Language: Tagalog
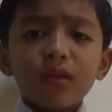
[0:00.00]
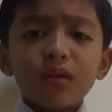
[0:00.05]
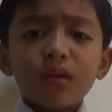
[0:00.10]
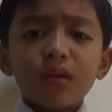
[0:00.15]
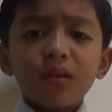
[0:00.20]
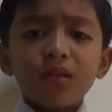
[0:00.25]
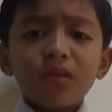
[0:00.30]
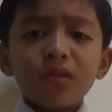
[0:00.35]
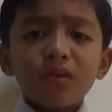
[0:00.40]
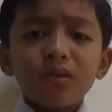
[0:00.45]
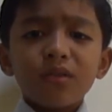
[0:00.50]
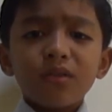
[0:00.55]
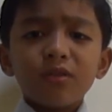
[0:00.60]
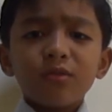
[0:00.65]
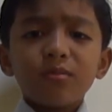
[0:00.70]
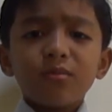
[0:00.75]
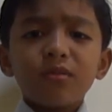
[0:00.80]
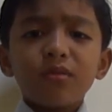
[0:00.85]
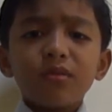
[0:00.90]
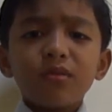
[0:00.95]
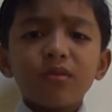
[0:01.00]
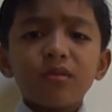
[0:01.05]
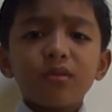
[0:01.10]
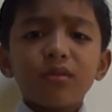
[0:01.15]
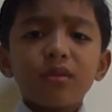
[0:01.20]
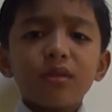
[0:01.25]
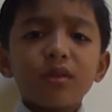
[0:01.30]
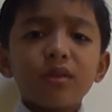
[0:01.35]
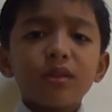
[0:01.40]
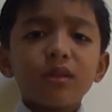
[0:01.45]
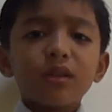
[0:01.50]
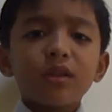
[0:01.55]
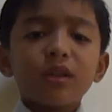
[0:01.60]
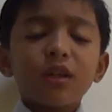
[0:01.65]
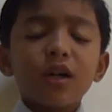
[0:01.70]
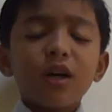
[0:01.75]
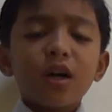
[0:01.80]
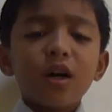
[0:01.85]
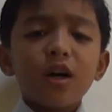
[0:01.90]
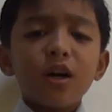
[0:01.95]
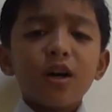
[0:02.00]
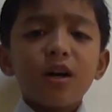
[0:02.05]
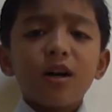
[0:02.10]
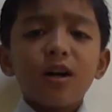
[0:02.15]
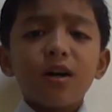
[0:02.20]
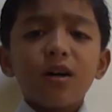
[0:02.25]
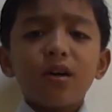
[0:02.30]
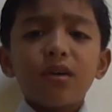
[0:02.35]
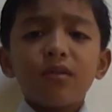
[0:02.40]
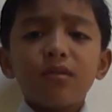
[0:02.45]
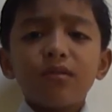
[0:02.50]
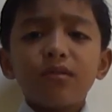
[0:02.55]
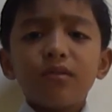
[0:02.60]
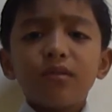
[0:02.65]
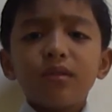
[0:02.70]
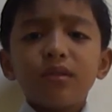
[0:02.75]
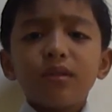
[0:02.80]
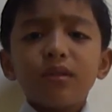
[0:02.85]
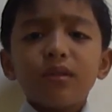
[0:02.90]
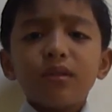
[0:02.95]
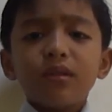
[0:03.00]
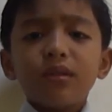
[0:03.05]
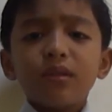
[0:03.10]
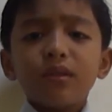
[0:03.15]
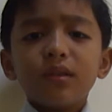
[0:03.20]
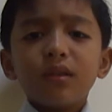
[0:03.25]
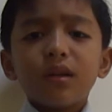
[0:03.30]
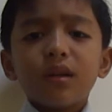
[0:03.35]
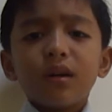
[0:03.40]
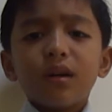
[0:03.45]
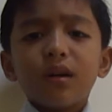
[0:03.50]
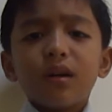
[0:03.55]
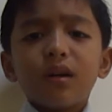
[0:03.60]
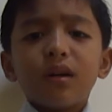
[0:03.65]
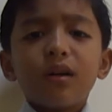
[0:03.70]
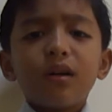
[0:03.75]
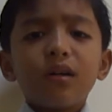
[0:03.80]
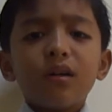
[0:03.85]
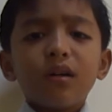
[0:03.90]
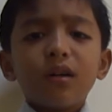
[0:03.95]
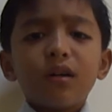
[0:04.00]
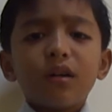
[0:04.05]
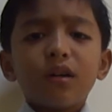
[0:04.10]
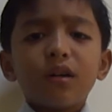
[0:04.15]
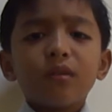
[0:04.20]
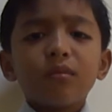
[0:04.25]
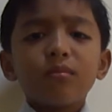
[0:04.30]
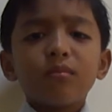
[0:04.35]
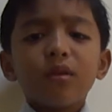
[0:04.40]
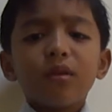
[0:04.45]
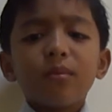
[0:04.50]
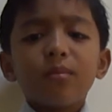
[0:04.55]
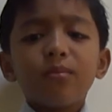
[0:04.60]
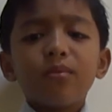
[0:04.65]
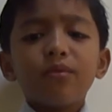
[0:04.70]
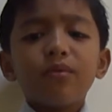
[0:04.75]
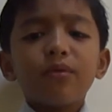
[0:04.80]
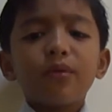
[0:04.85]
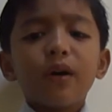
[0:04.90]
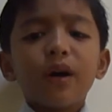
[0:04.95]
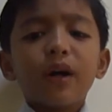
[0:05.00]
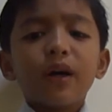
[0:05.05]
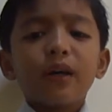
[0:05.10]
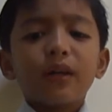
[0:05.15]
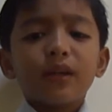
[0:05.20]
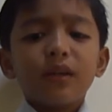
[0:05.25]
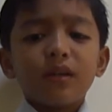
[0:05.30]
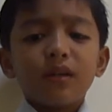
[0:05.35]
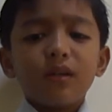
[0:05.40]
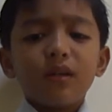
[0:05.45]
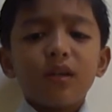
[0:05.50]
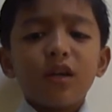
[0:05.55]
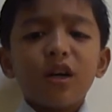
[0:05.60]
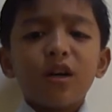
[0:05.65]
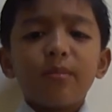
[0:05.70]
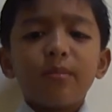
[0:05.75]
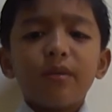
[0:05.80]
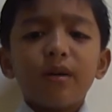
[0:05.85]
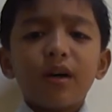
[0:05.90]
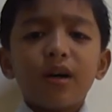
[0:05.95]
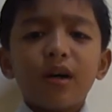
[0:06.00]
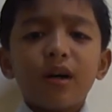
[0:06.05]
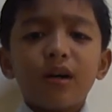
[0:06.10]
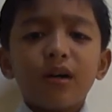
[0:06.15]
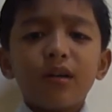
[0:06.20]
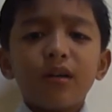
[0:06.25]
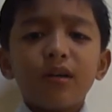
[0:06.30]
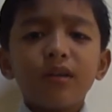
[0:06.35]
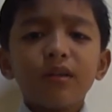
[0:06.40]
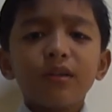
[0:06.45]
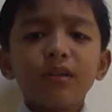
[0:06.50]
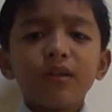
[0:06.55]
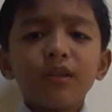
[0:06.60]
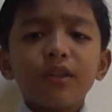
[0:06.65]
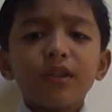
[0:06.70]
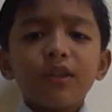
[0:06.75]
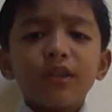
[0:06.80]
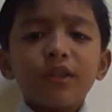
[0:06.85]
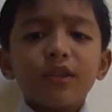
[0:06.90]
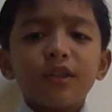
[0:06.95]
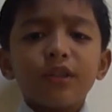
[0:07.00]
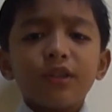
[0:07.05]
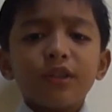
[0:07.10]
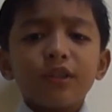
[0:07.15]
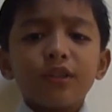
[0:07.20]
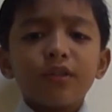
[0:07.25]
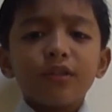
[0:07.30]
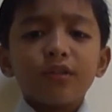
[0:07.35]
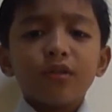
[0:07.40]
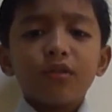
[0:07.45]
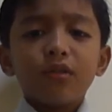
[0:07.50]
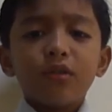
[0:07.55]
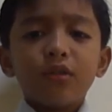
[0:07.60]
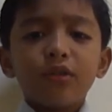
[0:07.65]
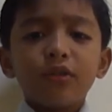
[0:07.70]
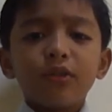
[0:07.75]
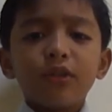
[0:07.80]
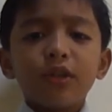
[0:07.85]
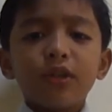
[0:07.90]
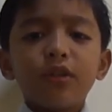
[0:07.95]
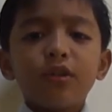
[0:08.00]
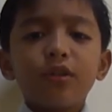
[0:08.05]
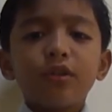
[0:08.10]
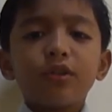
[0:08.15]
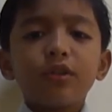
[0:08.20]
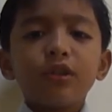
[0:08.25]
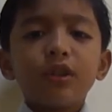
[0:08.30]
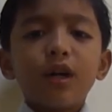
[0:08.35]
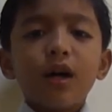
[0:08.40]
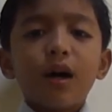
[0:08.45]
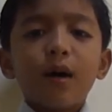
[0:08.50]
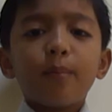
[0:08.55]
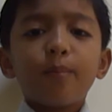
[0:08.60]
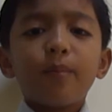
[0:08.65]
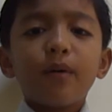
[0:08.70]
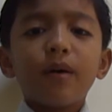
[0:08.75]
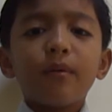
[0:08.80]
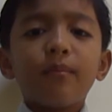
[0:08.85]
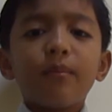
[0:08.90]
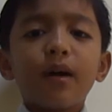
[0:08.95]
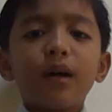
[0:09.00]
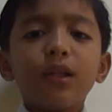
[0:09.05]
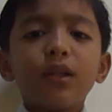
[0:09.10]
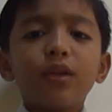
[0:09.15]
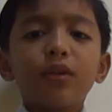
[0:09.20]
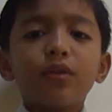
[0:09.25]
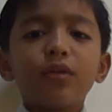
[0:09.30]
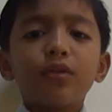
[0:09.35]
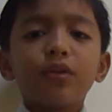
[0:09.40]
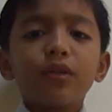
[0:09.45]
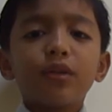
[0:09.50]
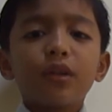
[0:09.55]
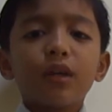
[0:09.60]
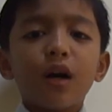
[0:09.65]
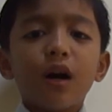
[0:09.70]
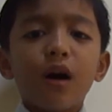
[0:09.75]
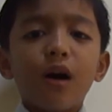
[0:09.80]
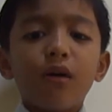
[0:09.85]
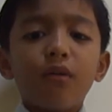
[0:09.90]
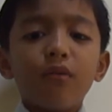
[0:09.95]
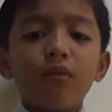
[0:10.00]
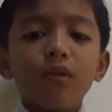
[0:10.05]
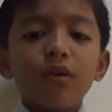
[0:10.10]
Ang ibig ko ikaw, ina, at mabuhay ka lamang. Hiling ko sa Diyos, ang pamana ko ikaw.